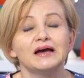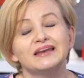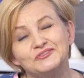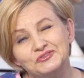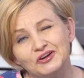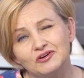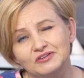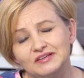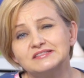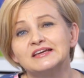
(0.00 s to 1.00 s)
Ale to nie
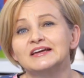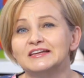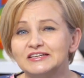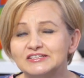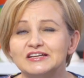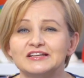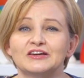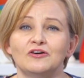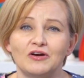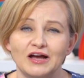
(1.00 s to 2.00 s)
koniec.
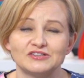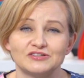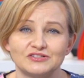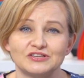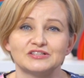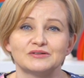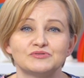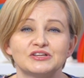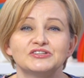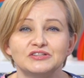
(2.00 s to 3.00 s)
Jeżeli okaże się, że
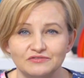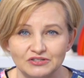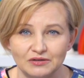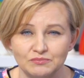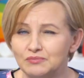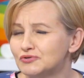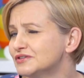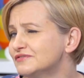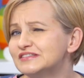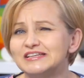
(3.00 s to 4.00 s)
przeciwnik, mimo
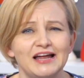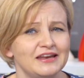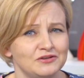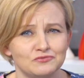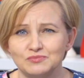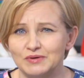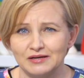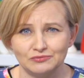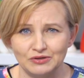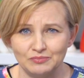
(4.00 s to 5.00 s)
że wcale nie
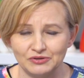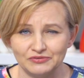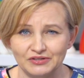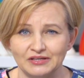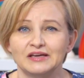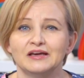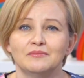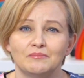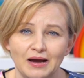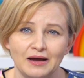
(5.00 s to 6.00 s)
uzbierał tej piątki,
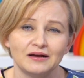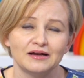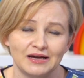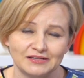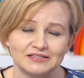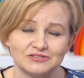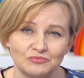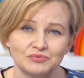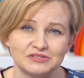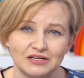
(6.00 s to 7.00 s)
ma kartę z
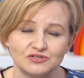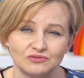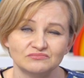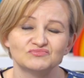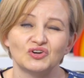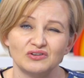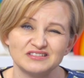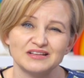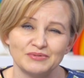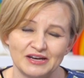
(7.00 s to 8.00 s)
tą postacią, to on
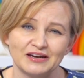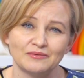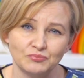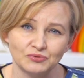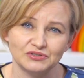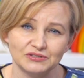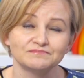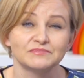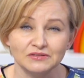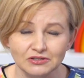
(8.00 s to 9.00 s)
zabiera nam punkty.
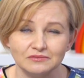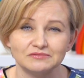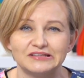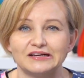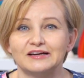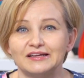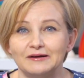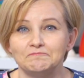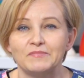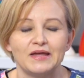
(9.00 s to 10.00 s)
No, taka
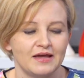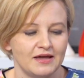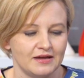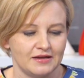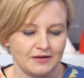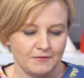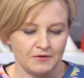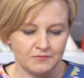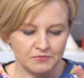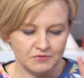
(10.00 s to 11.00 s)
gra. E,
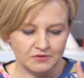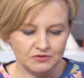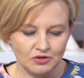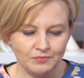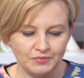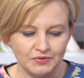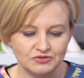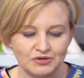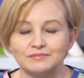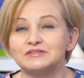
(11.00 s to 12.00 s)
Top
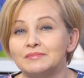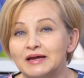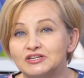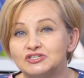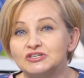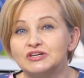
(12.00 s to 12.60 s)
Trump Match